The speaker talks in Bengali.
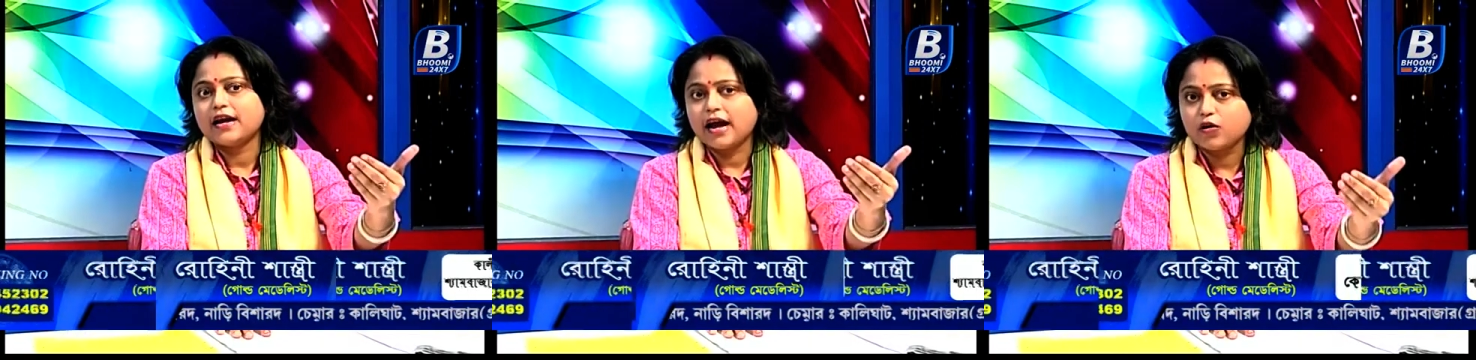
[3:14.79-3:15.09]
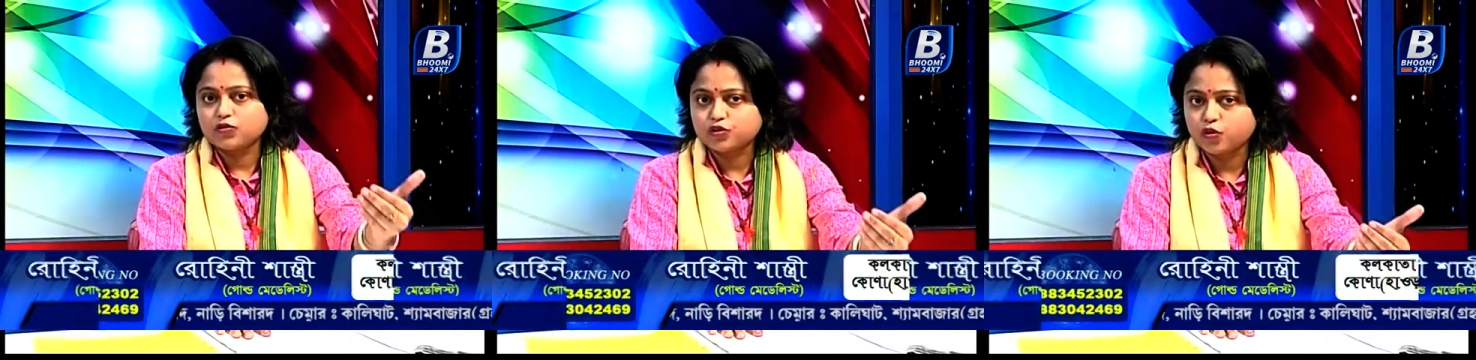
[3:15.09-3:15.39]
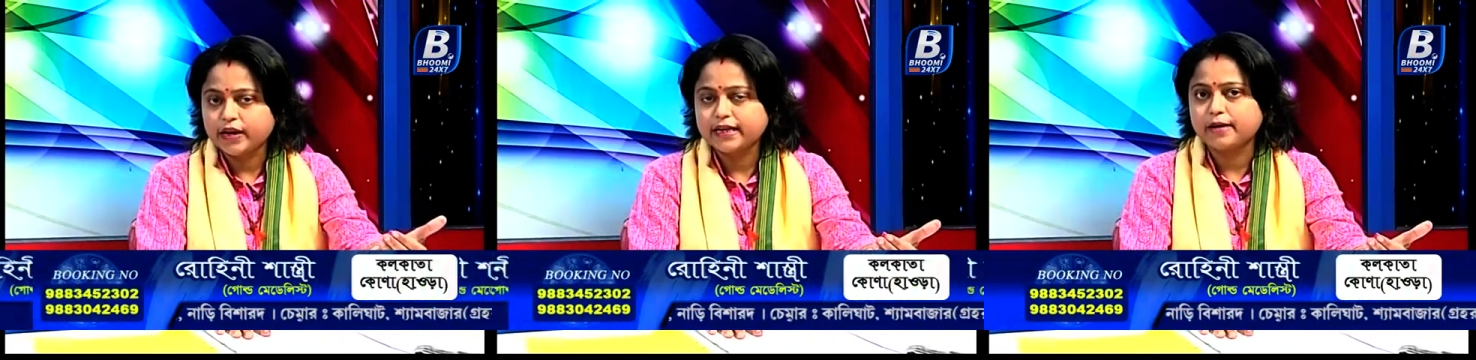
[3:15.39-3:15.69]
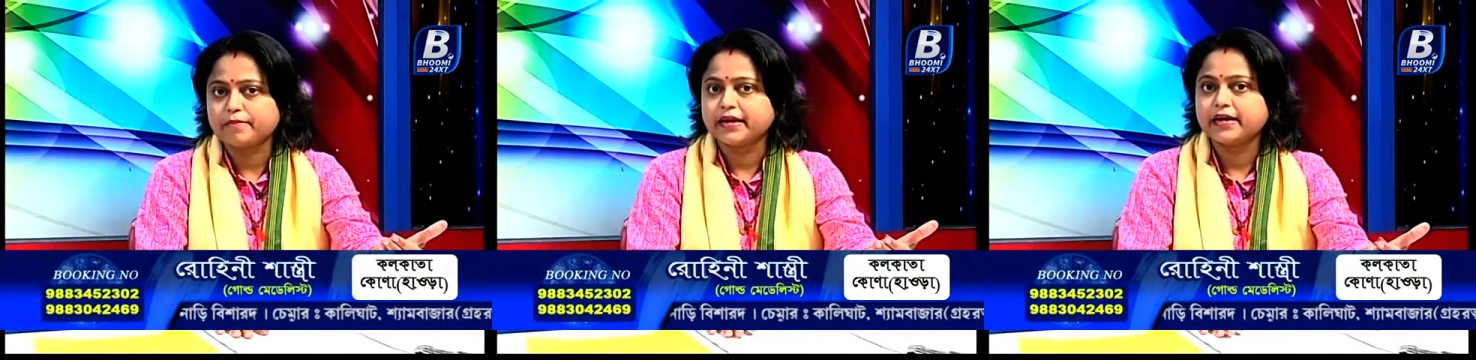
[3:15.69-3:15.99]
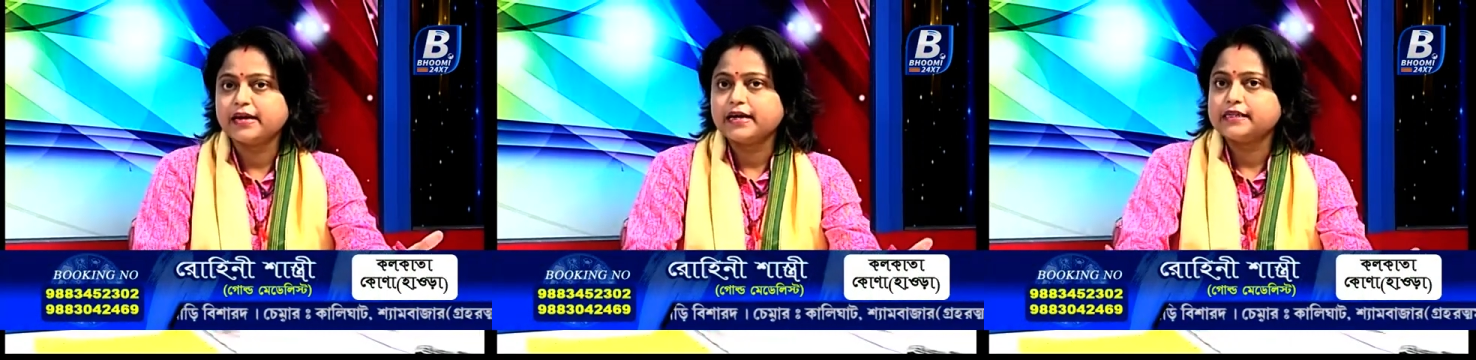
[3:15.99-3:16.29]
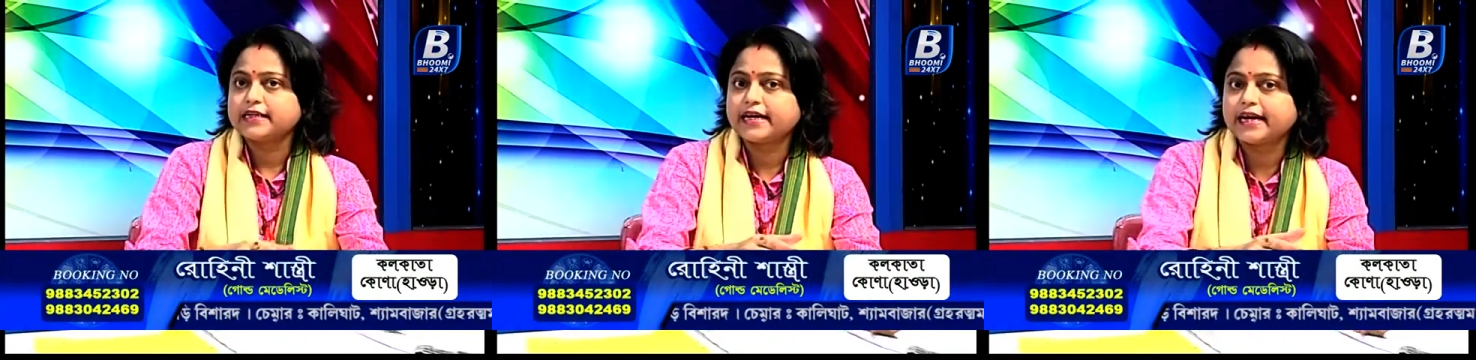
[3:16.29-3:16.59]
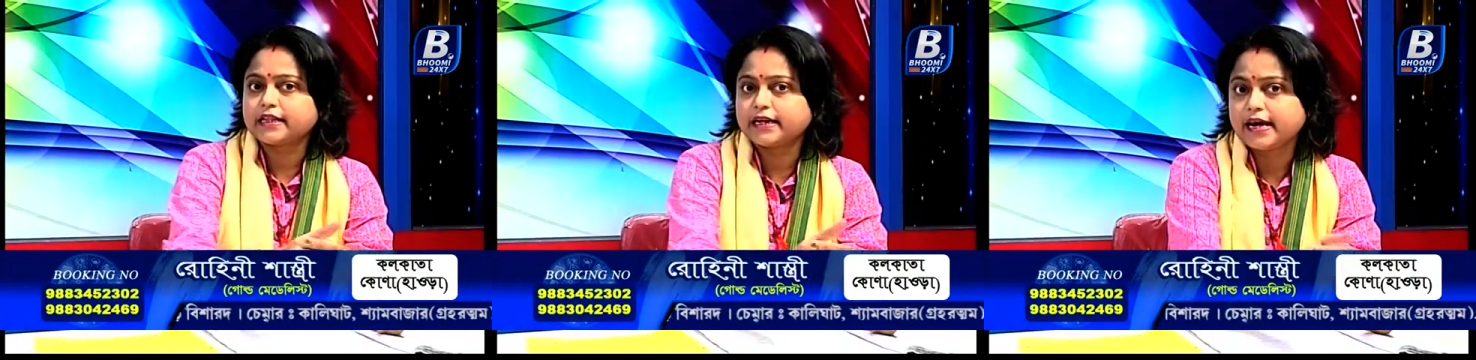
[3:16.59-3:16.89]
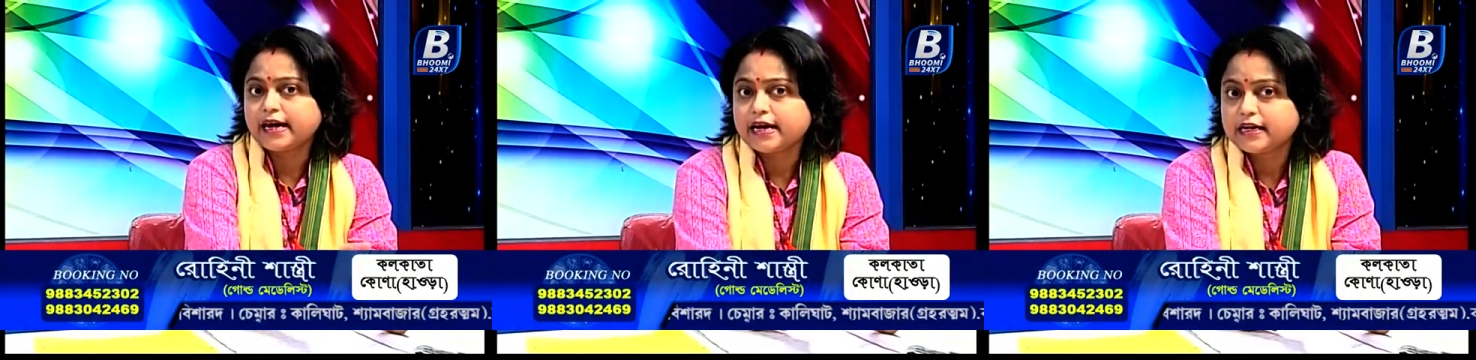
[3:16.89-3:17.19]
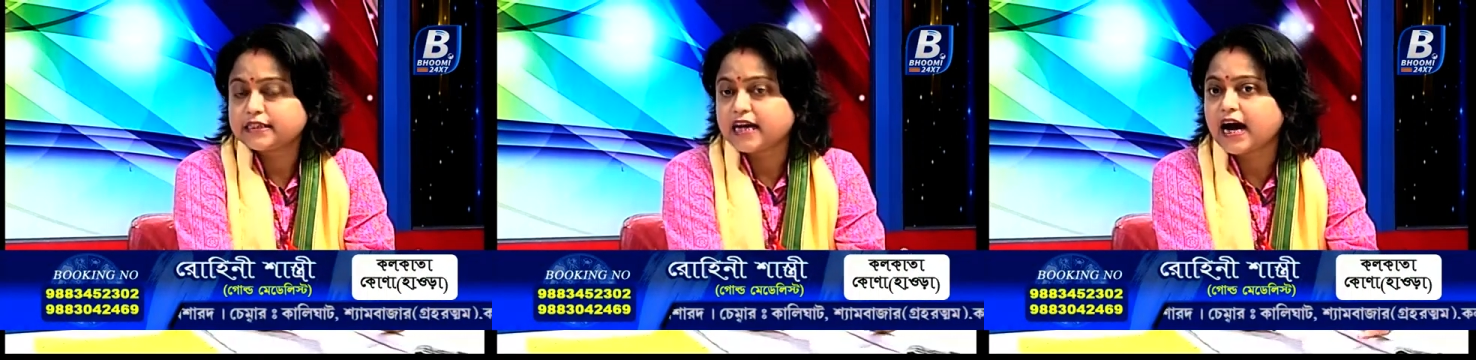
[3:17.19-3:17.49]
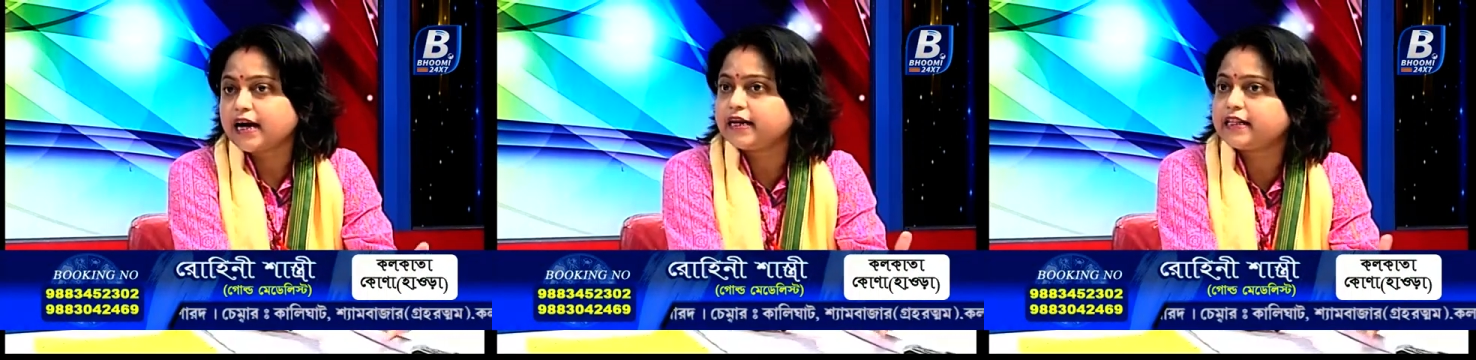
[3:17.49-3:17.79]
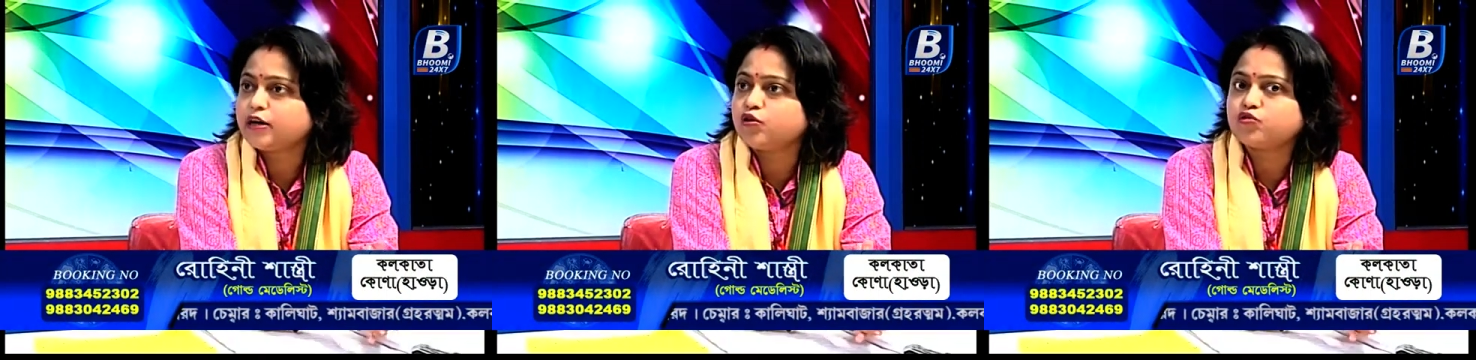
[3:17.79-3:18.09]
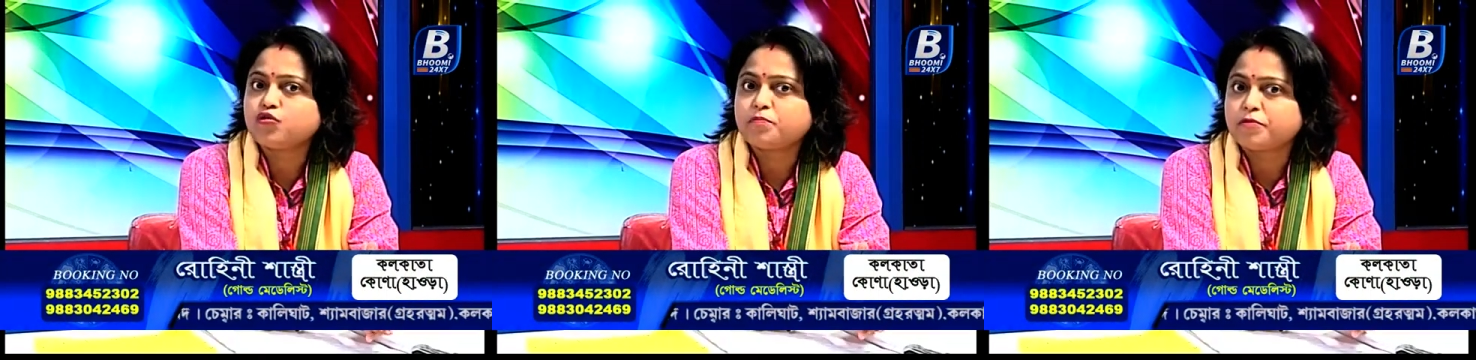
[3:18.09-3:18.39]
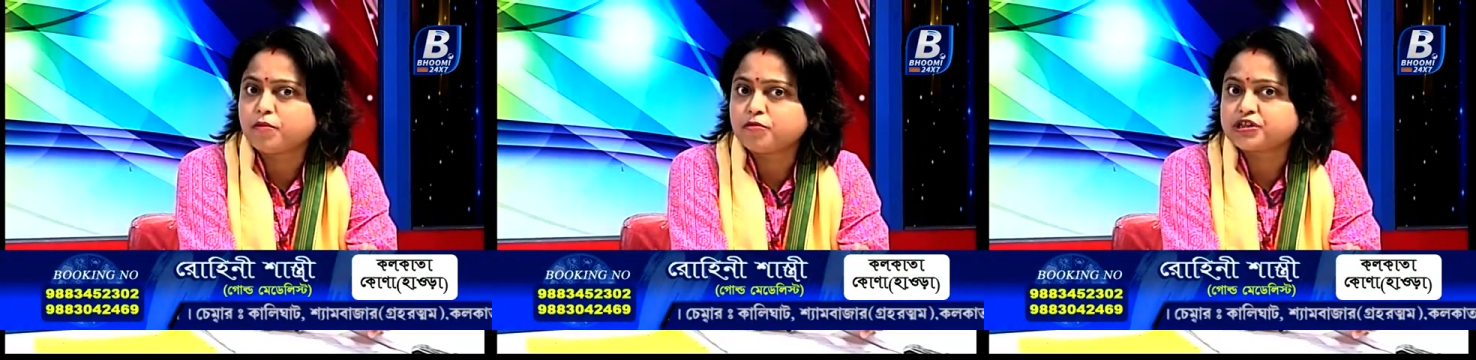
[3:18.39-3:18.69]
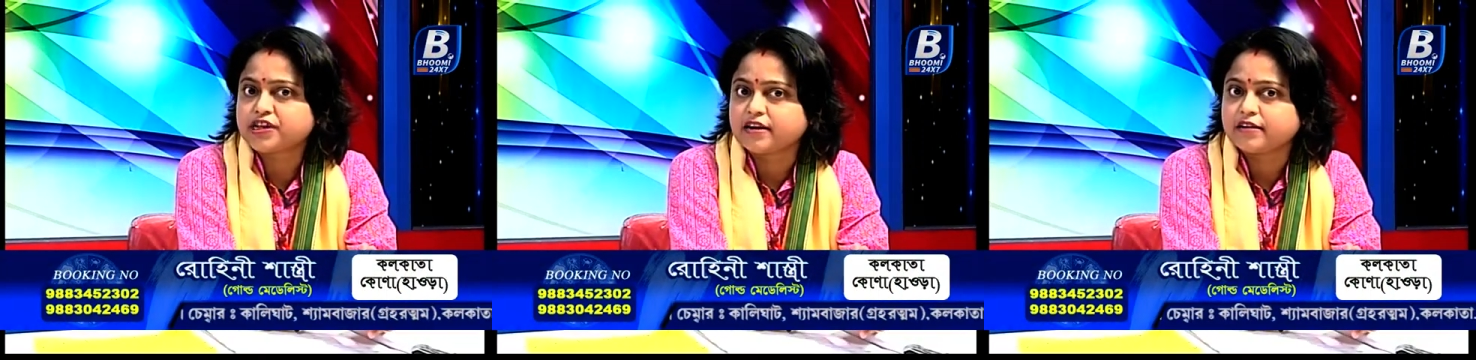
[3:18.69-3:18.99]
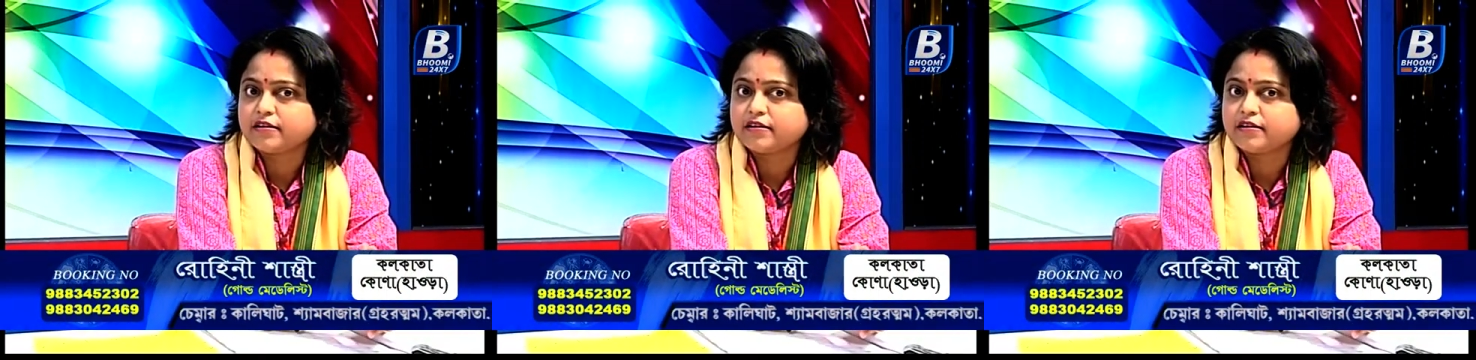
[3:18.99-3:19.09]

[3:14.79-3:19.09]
রাহু চলে যাবে সেক্ষেত্রে চাকরিতে নতুন প্রমোশন